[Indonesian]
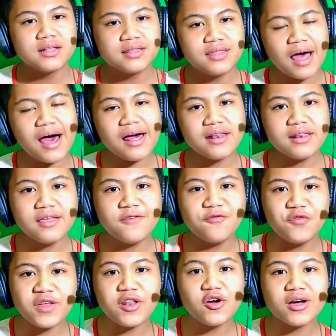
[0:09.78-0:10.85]
Dan di
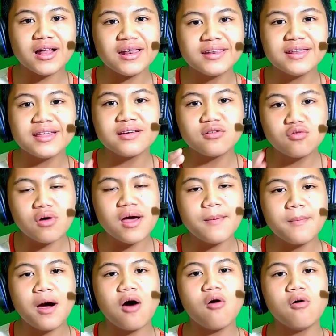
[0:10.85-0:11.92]
video kali ini gue
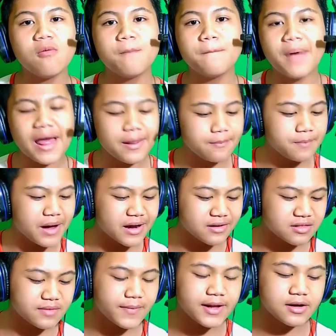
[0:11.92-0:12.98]
mau main
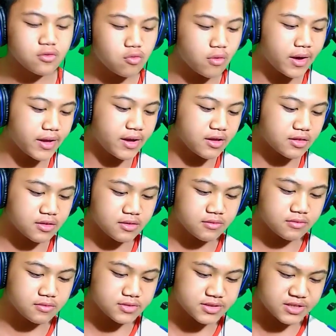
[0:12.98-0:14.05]
bareng teman gue
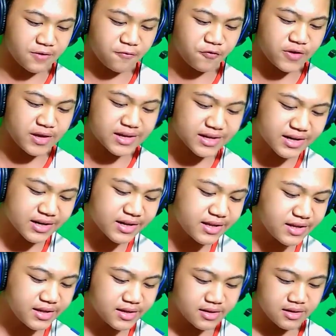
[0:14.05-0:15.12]
yaitu si
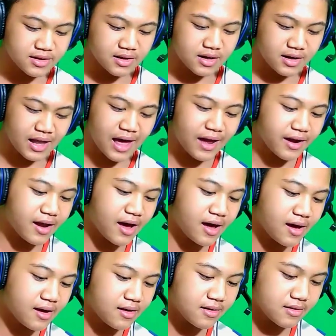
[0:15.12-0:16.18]
Fikri,
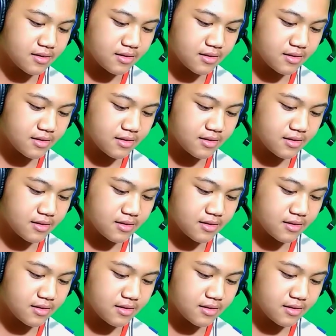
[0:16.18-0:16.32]
Lana,